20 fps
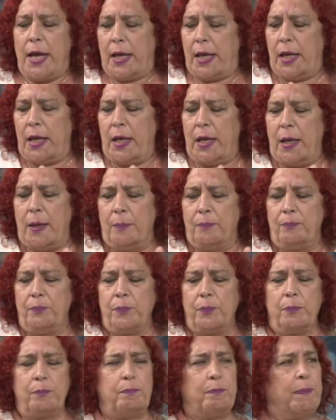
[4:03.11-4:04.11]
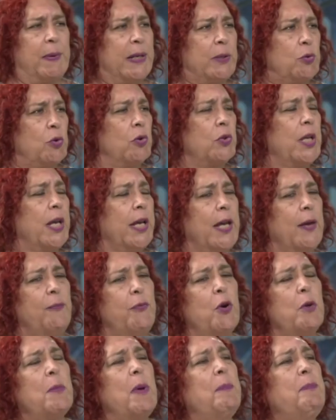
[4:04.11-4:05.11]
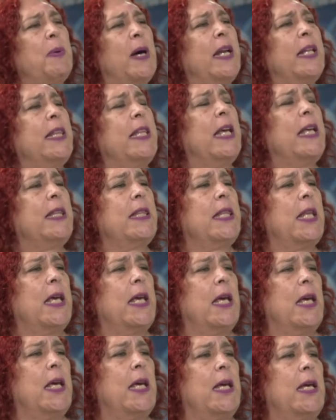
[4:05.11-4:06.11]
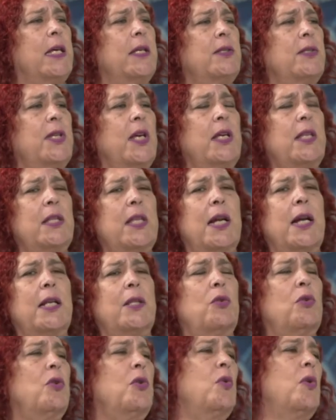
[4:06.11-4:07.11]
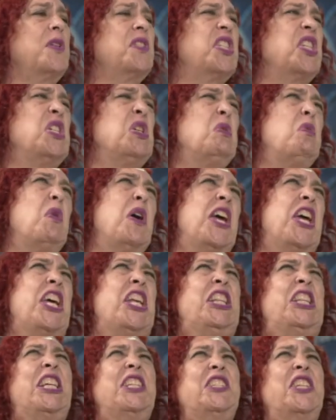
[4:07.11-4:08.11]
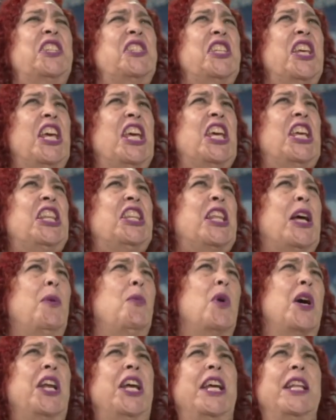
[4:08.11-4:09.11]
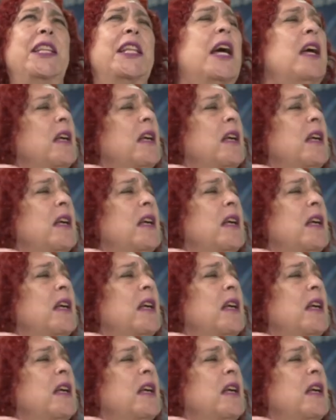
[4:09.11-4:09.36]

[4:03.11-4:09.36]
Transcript: em, personas que forman parte de ese estrato 50, 60, 40,